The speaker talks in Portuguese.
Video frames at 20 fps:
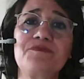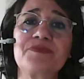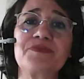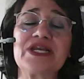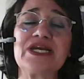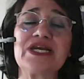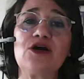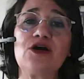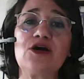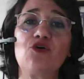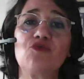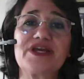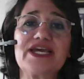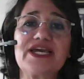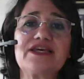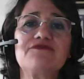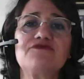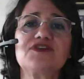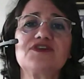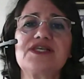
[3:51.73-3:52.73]
O que, que
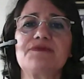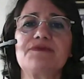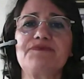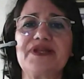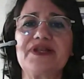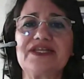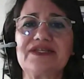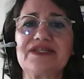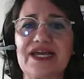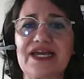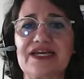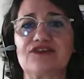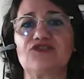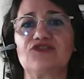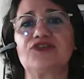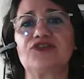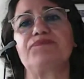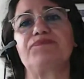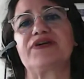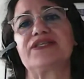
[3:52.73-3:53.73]
você pretende
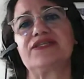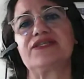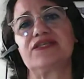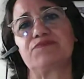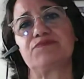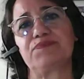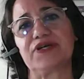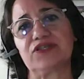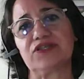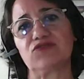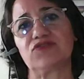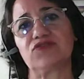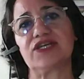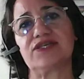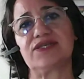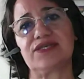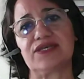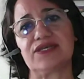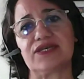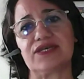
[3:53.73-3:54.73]
participando
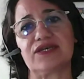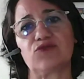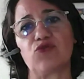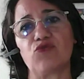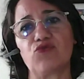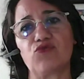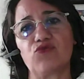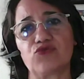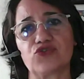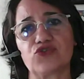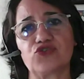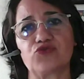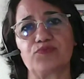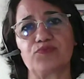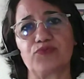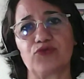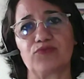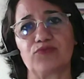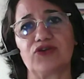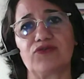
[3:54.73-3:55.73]
desse concurso
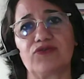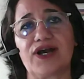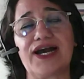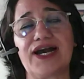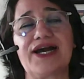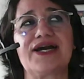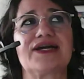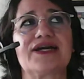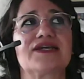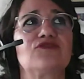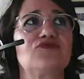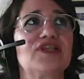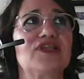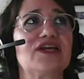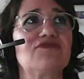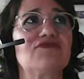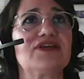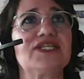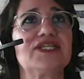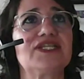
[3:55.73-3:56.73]
público? Ah, eu tenho
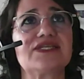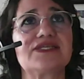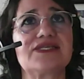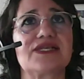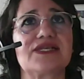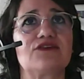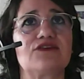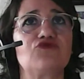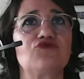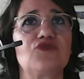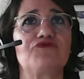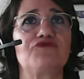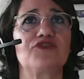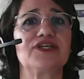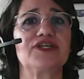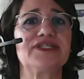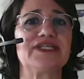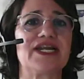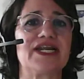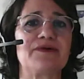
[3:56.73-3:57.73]
intenção, eu vou
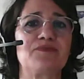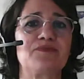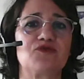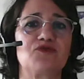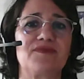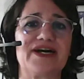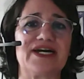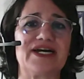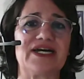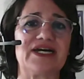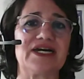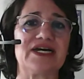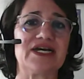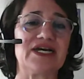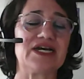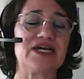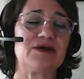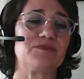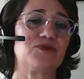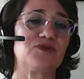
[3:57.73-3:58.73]
entrar por, uma,
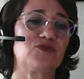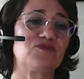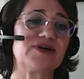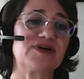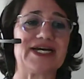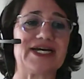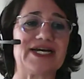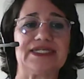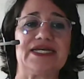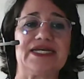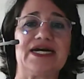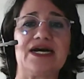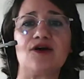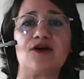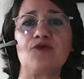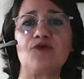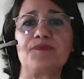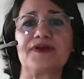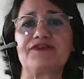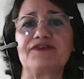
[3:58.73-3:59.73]
por um canal
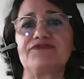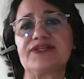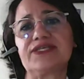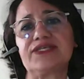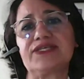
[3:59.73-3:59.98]
para ver se lá